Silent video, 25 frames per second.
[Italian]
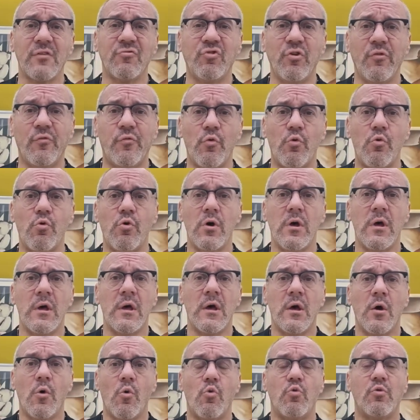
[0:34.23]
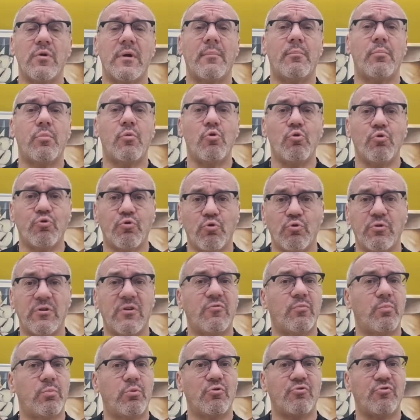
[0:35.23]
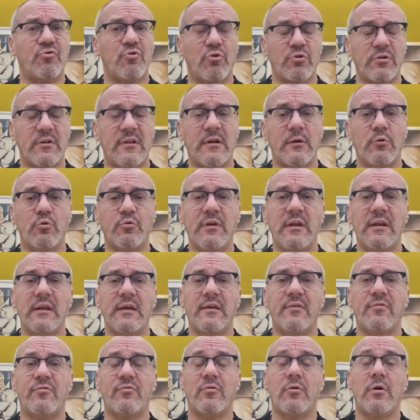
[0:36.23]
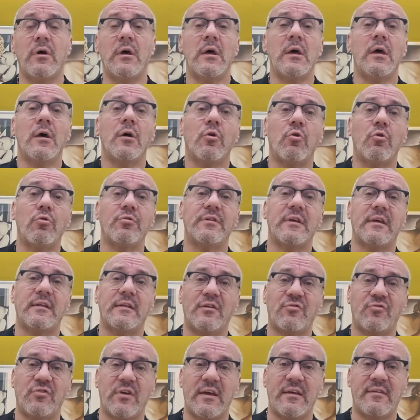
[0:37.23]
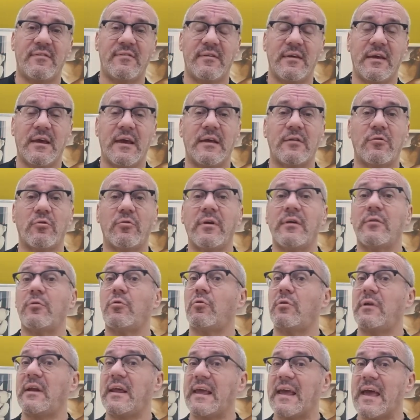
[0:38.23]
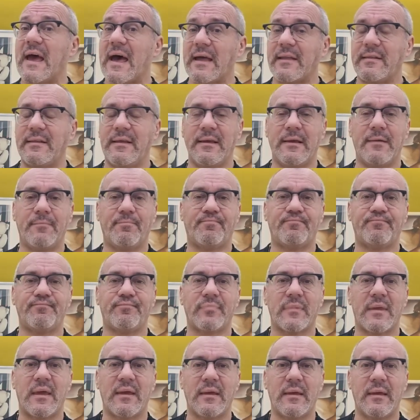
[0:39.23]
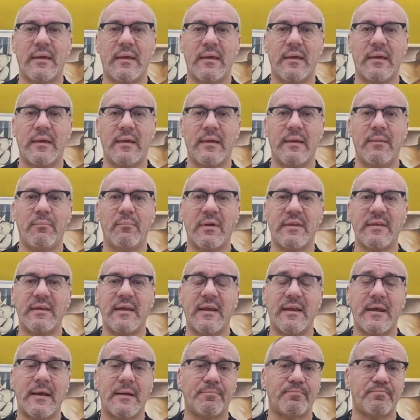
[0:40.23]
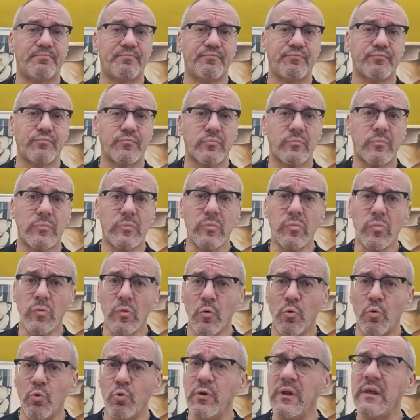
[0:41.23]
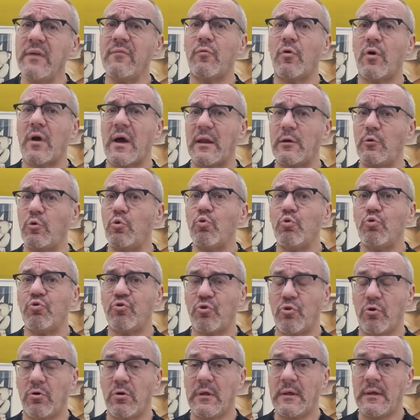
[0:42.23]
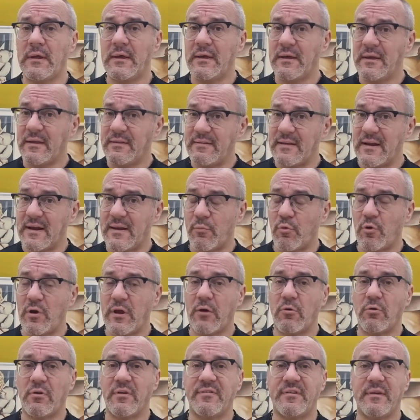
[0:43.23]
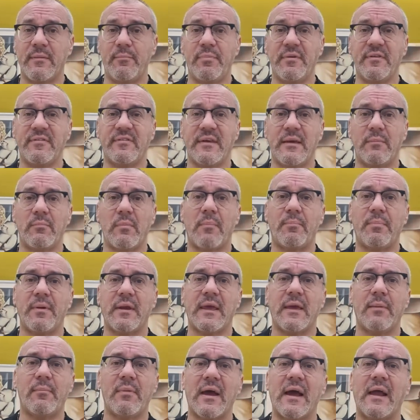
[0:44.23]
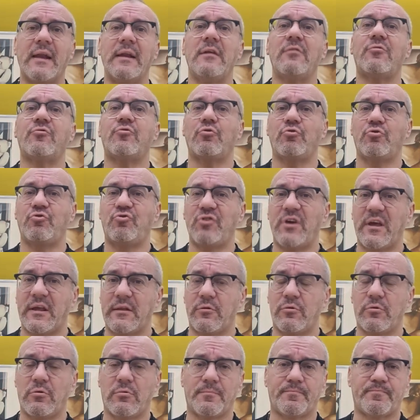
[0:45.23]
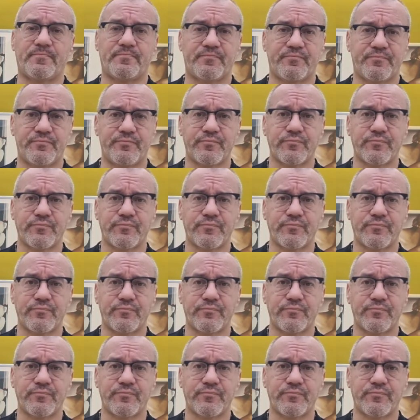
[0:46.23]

ci fu un abuso, un'esplosione dell'utilizzo con dei decessi che non erano legati eh, in maniera univoca all'uso della molecola in sé per sé, ma perché magari il soggetto